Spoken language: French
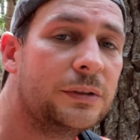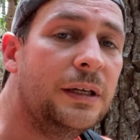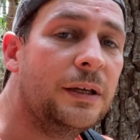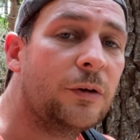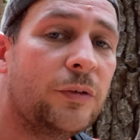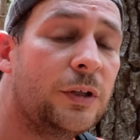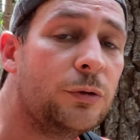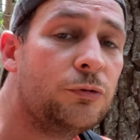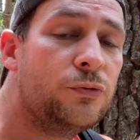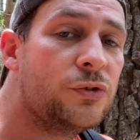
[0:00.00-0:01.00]
Et en fait,
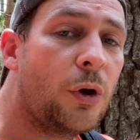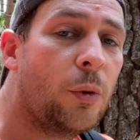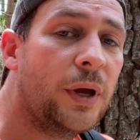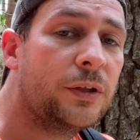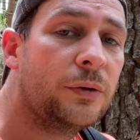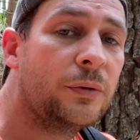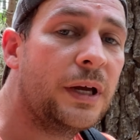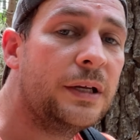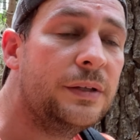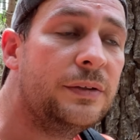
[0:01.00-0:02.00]
juste en repartant,
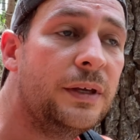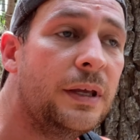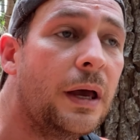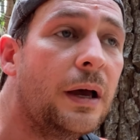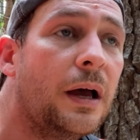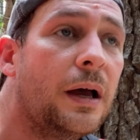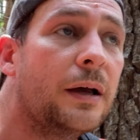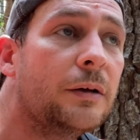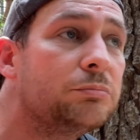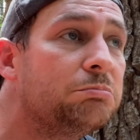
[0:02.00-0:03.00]
elle était à,